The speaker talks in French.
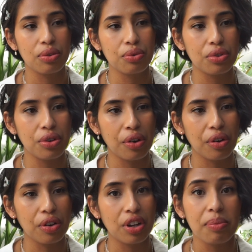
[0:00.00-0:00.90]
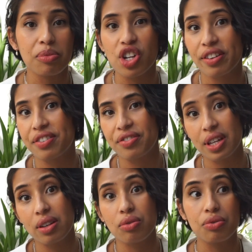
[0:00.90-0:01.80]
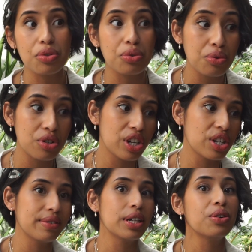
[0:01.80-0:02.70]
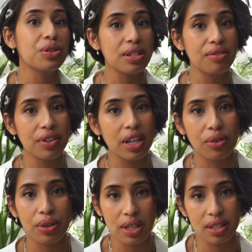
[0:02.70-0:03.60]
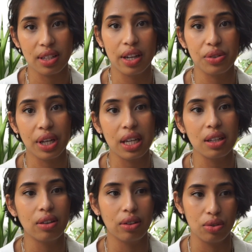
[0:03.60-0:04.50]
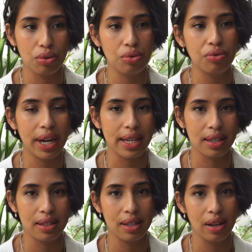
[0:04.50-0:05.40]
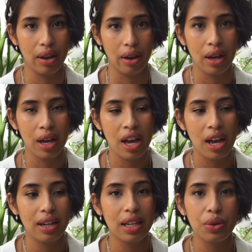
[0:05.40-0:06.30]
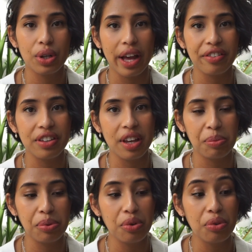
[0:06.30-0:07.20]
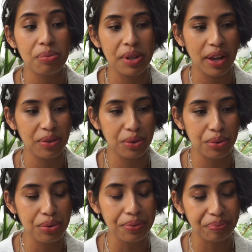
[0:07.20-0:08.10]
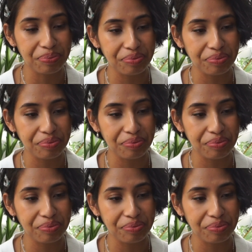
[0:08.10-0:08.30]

Donc, euh, comme j'avais fait une fausse couche et j'avais aussi fait une grossesse extra euh, du coup, voilà, c'était euh, l'échographie un peu une pierre de coups.